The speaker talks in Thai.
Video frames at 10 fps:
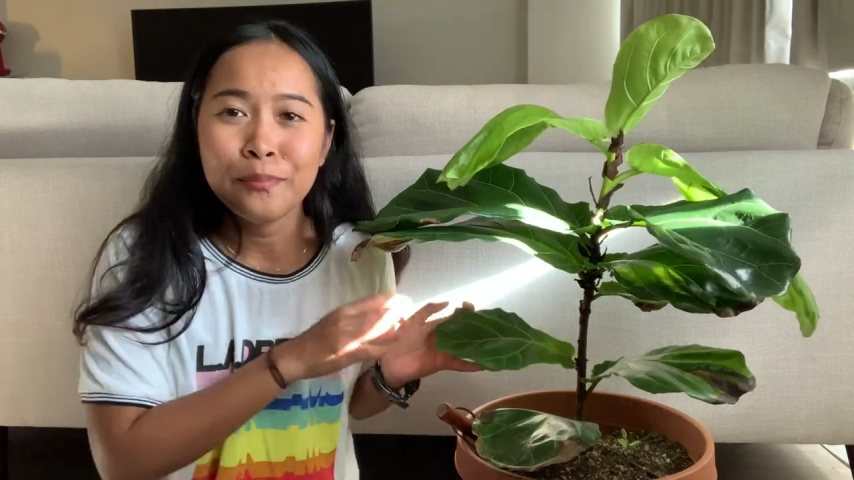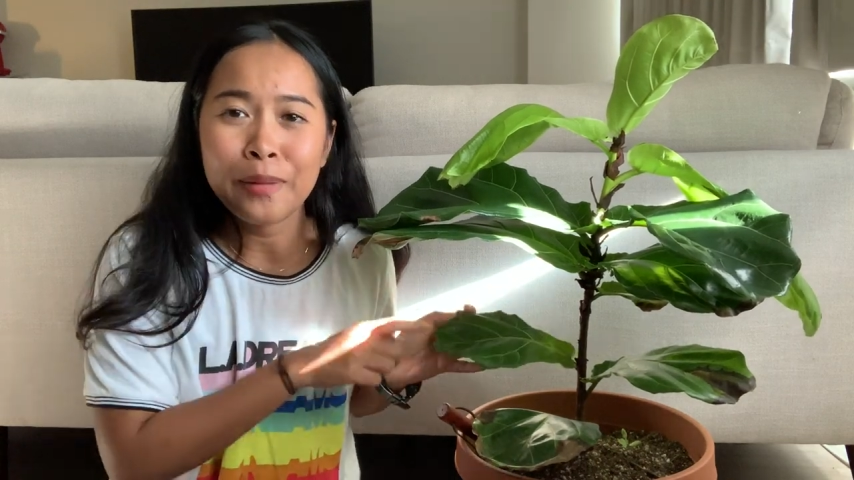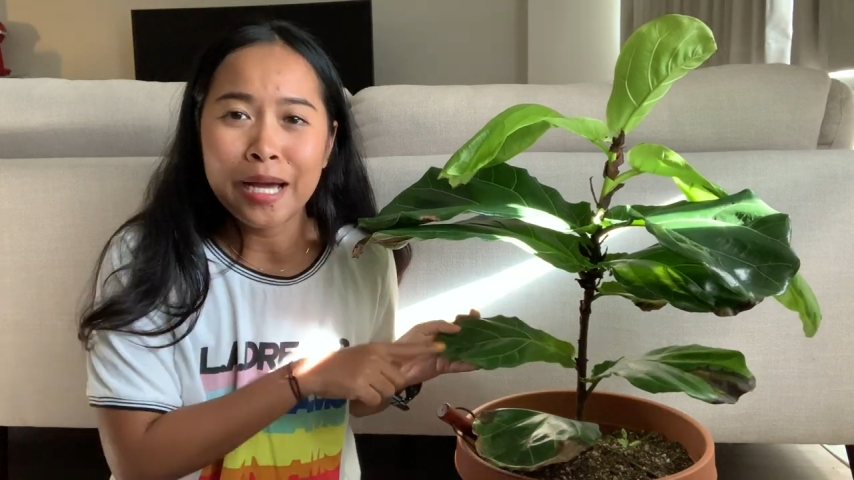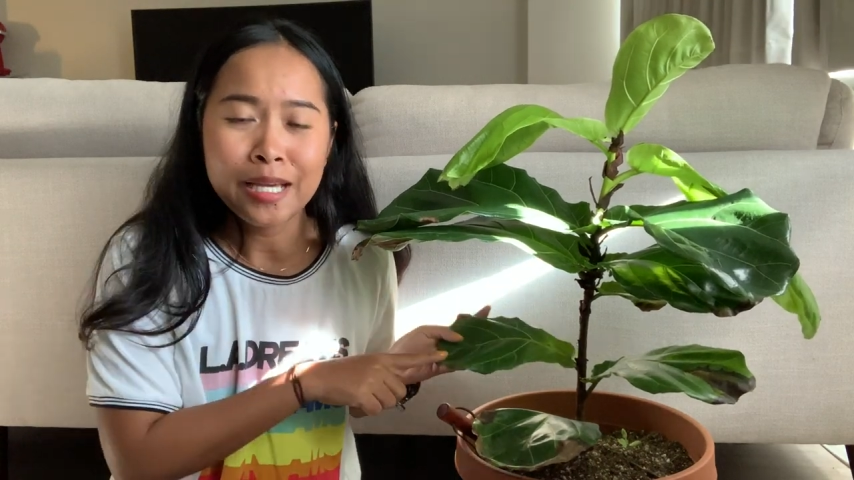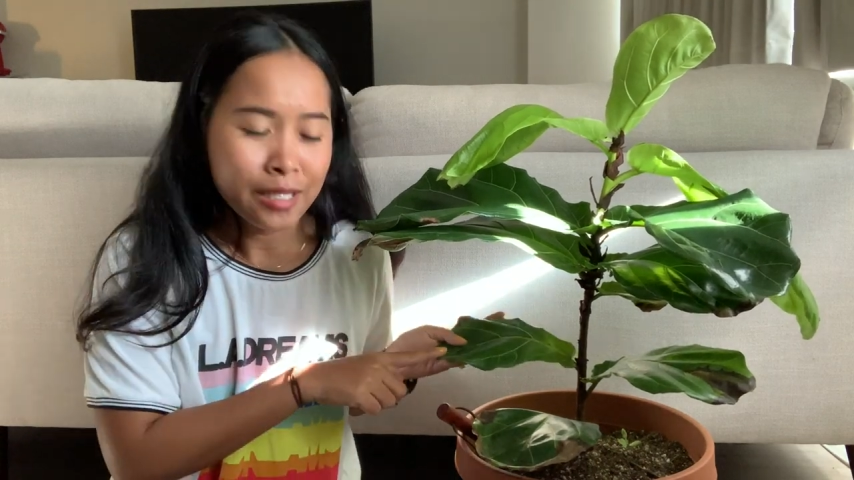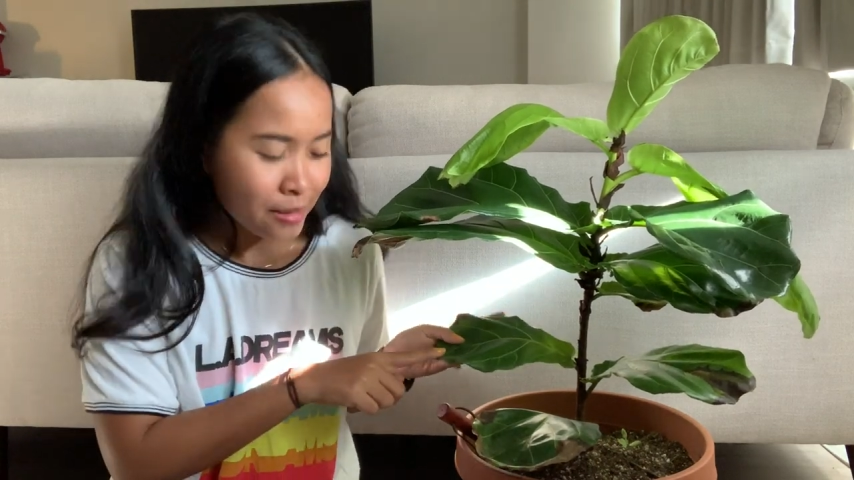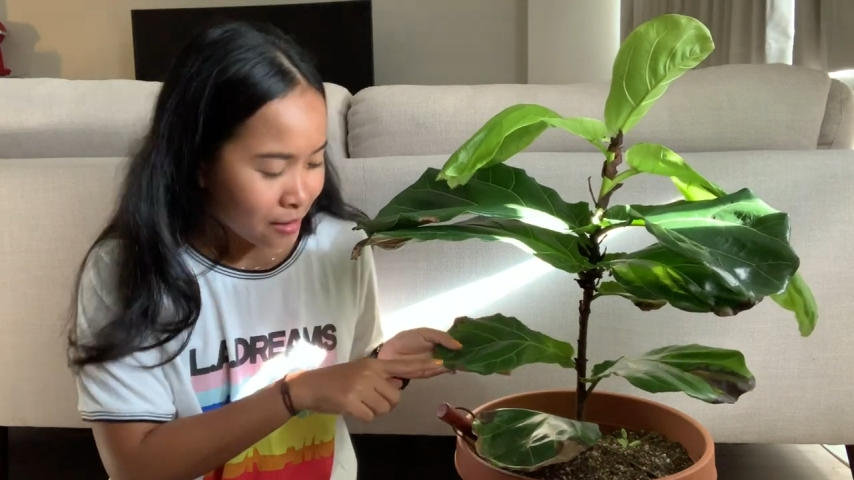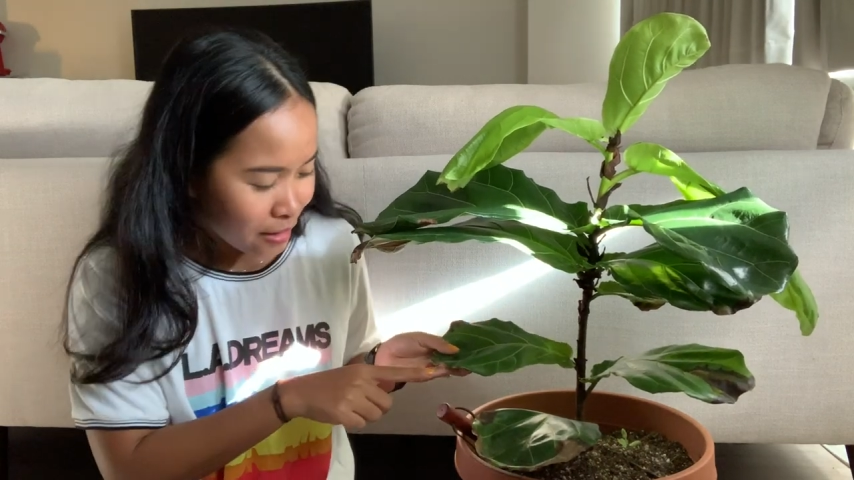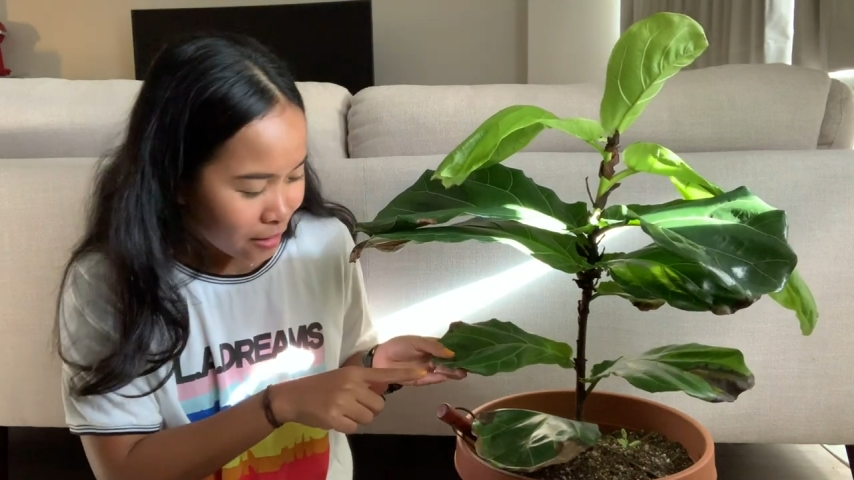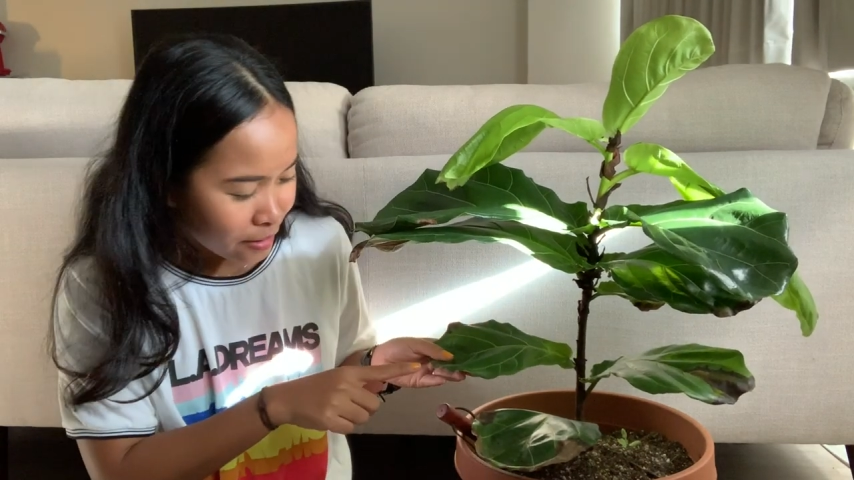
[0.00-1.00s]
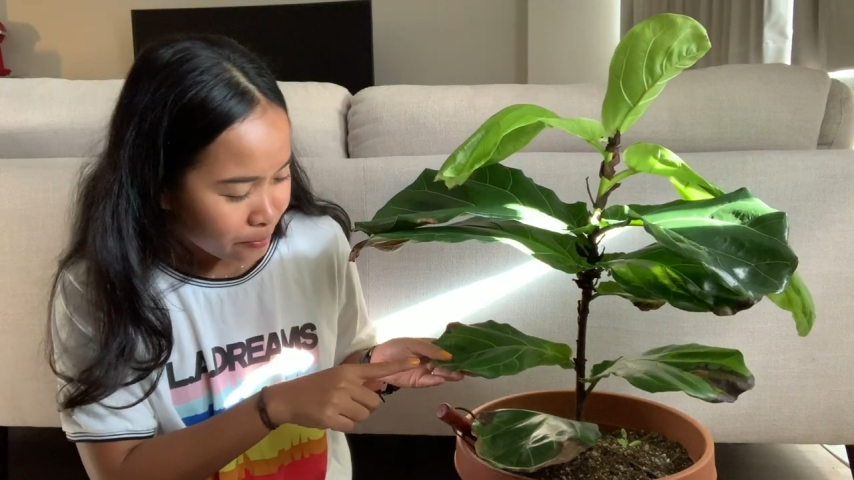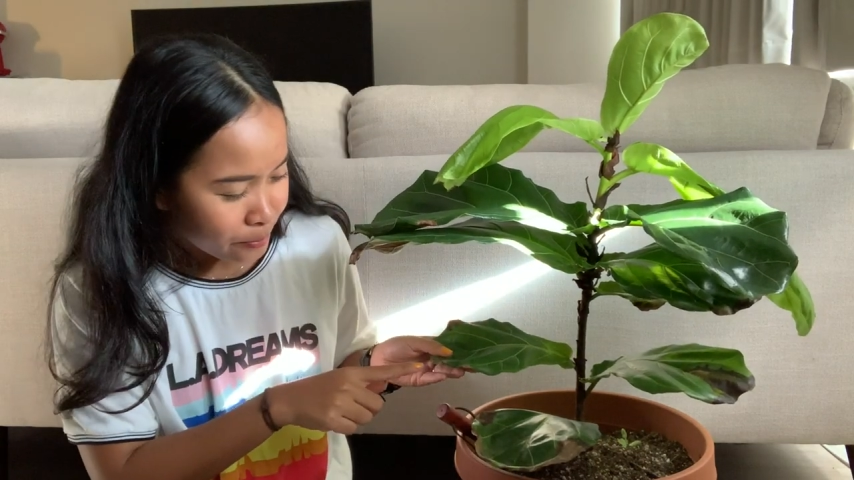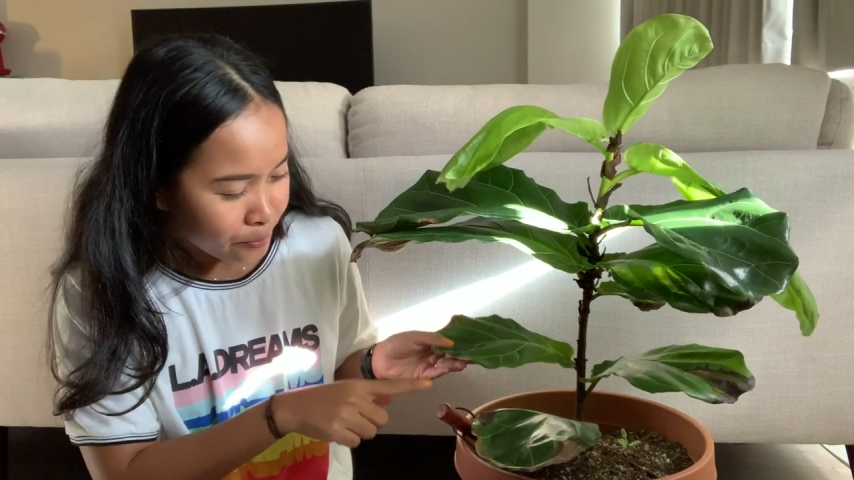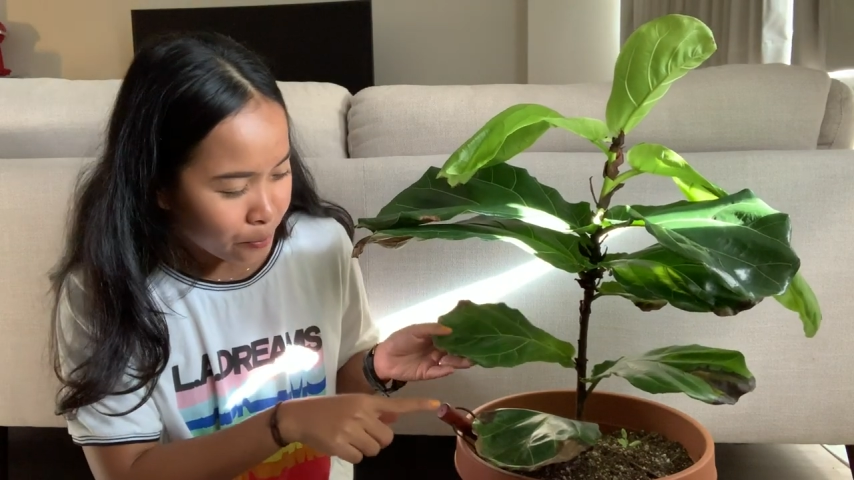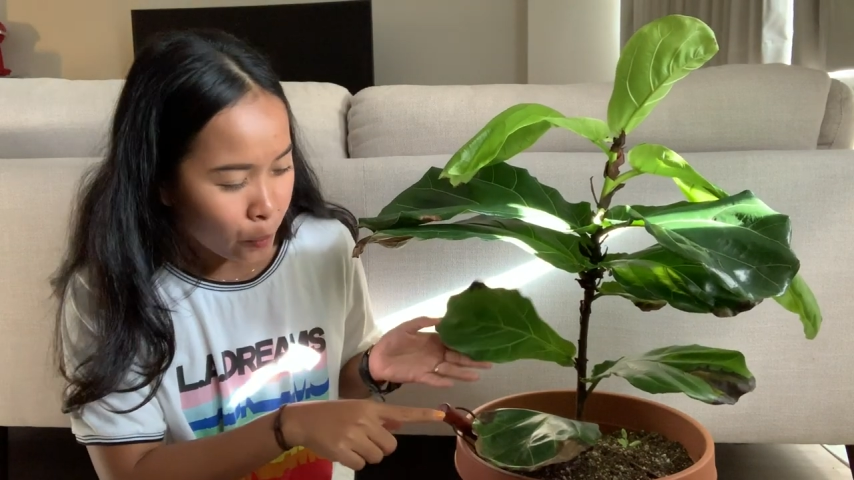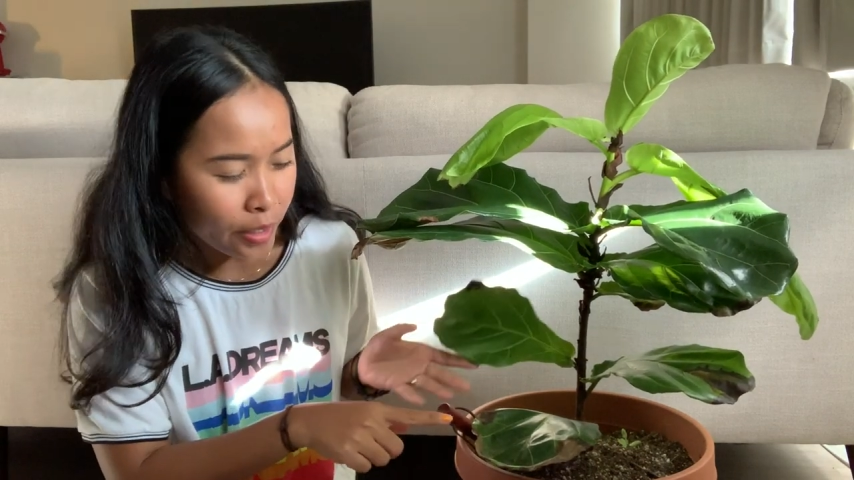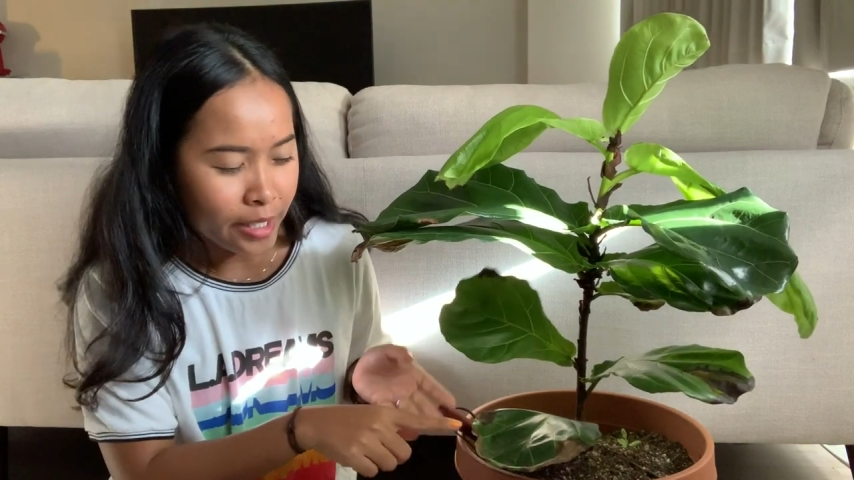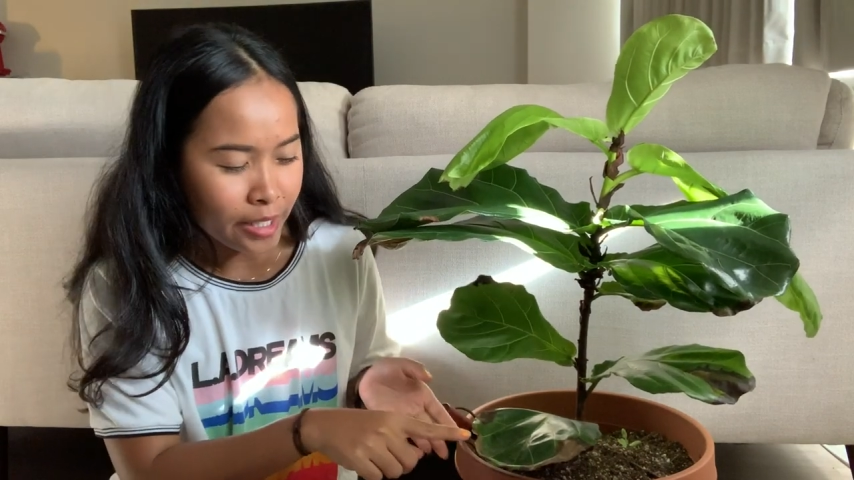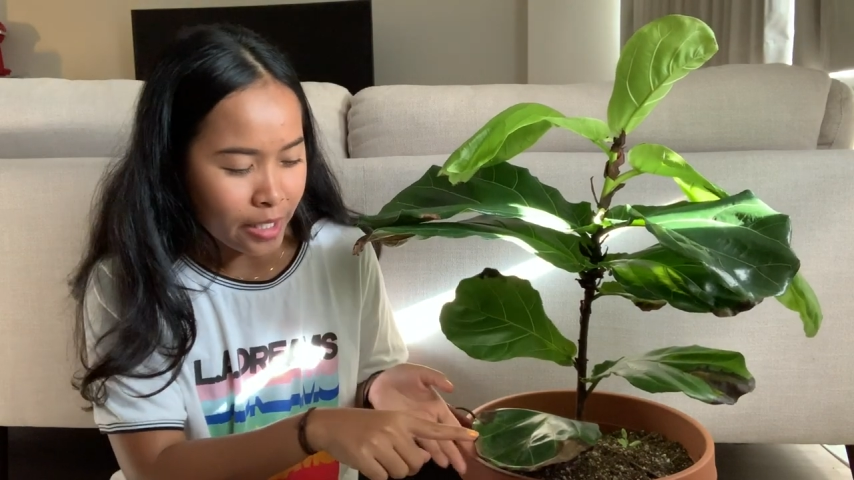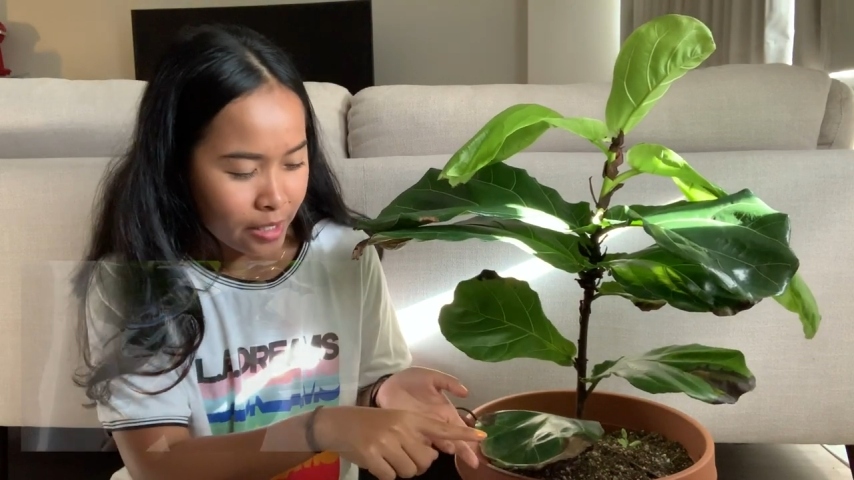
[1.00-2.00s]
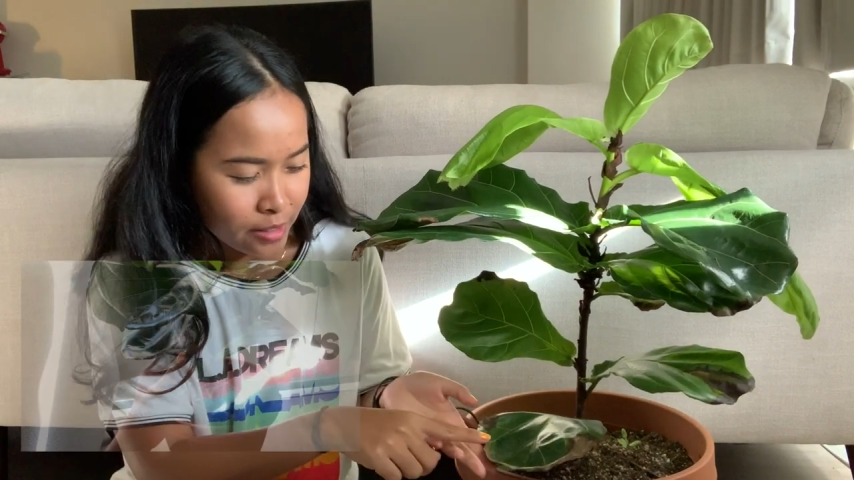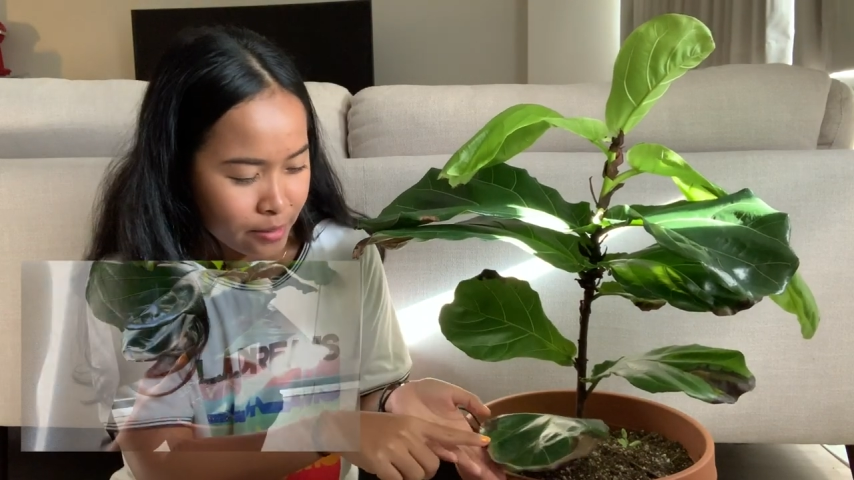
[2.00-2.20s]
ใบเกิดป่วยค่ะ